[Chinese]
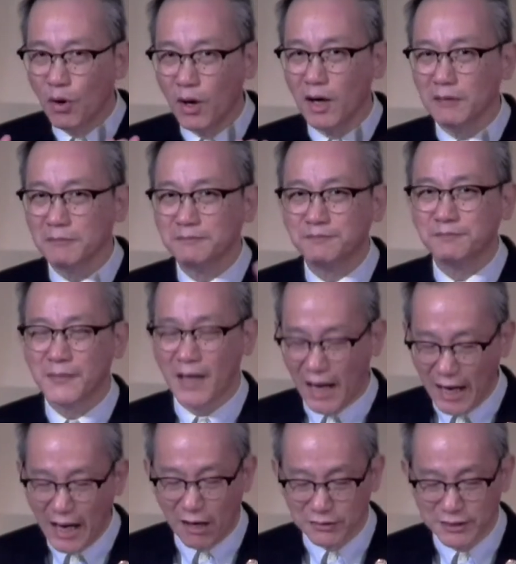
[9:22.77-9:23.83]
不过
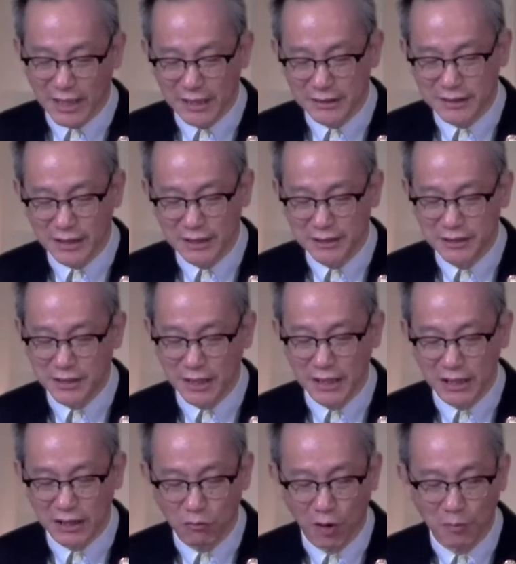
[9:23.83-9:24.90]
还好，在这一
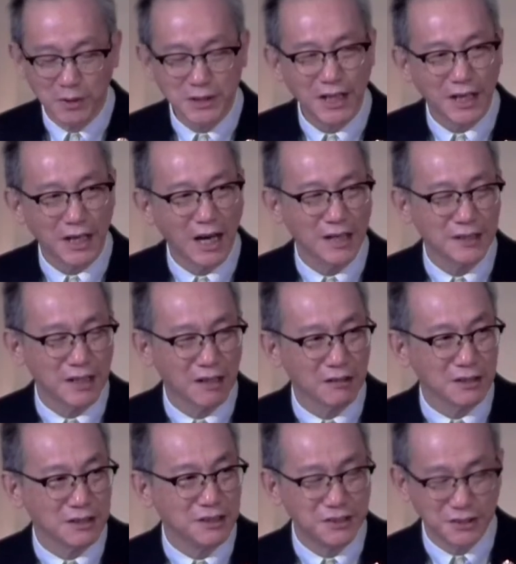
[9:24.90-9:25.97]
节里，我们也看
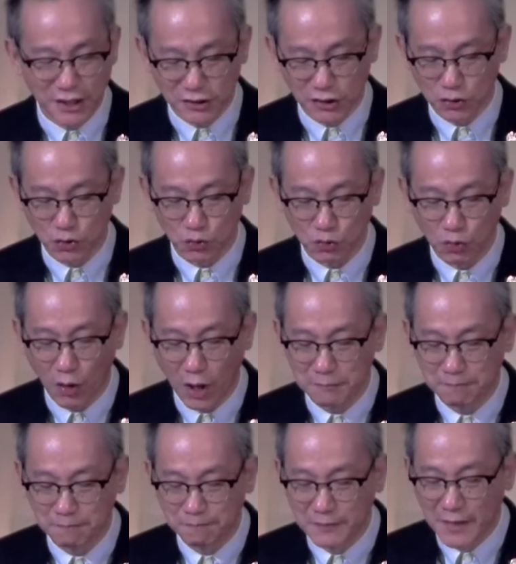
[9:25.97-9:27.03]
到了一线的曙
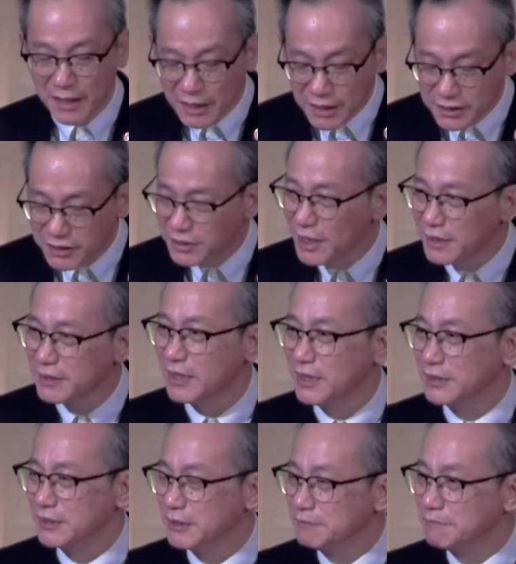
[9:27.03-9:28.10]
光，一线
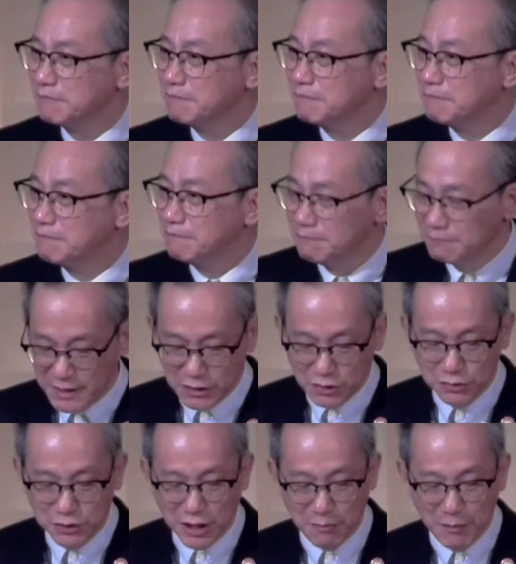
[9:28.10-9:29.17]
的可能。
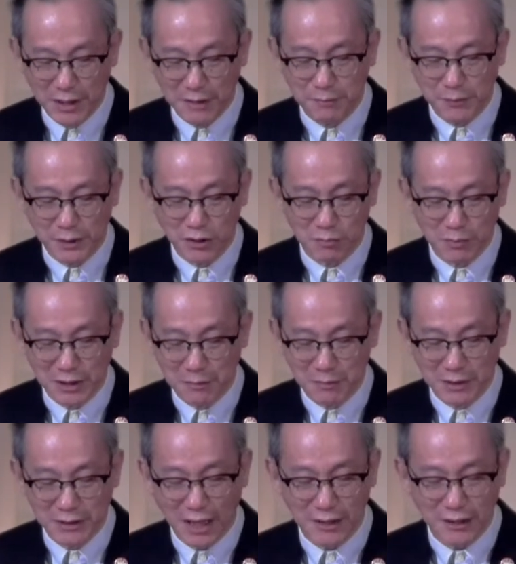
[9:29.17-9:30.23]
弟兄姐妹、朋友
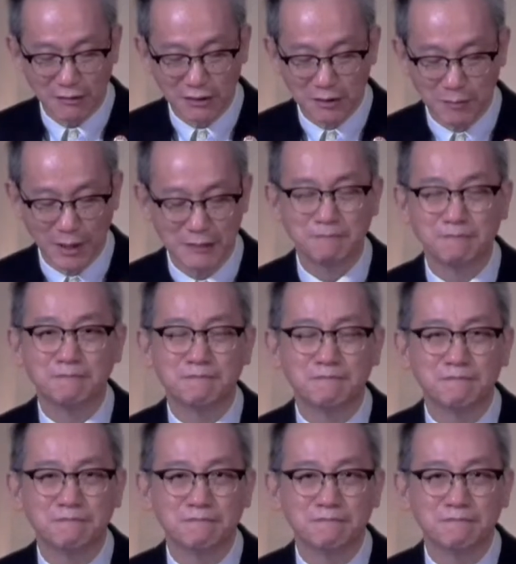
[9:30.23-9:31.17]
们，你们看到了吗？